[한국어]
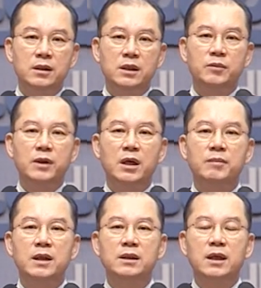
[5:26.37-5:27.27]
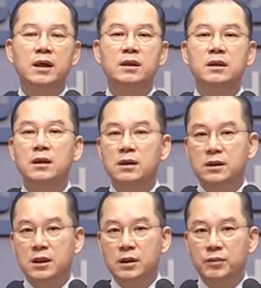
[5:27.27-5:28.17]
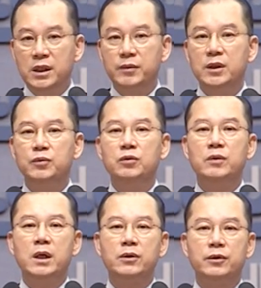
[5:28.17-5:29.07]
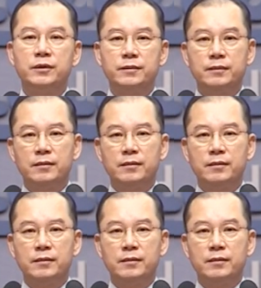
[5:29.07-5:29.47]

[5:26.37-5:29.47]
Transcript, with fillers: 섬겨야 마땅한 선민임에도 불구하고